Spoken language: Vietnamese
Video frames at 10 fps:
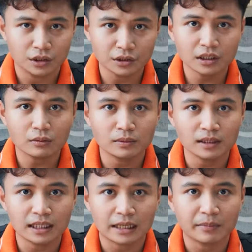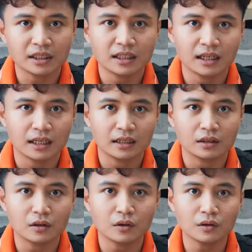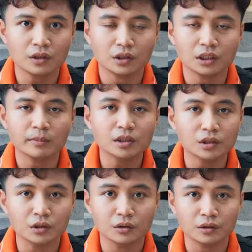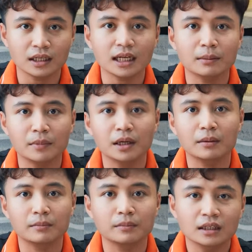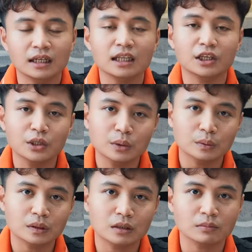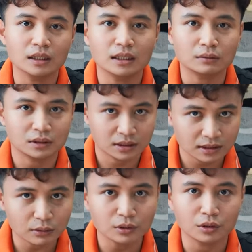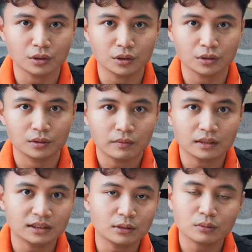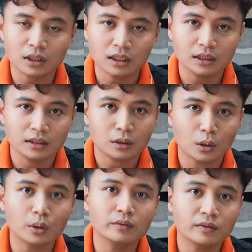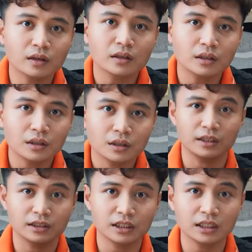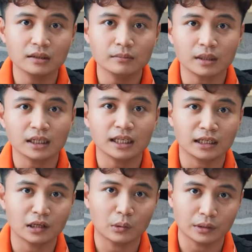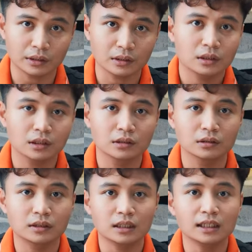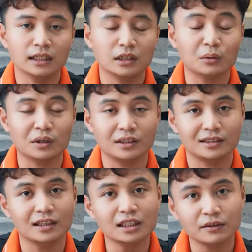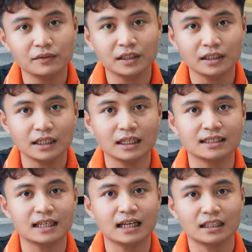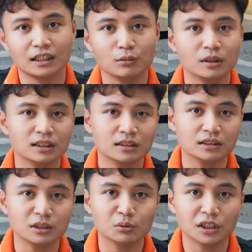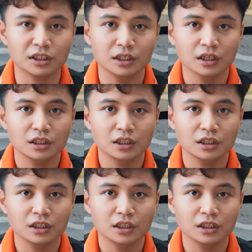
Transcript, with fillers: những cái không gian nhà mà khách hàng có những cái bức tường khá là mềm, khá là yếu, không thể nào treo tường được. Và treo ti đối với vị trí mà khách hàng ngồi, từ khách hàng ngồi đến tivi khá là xa thì chúng ta sẽ treo ti,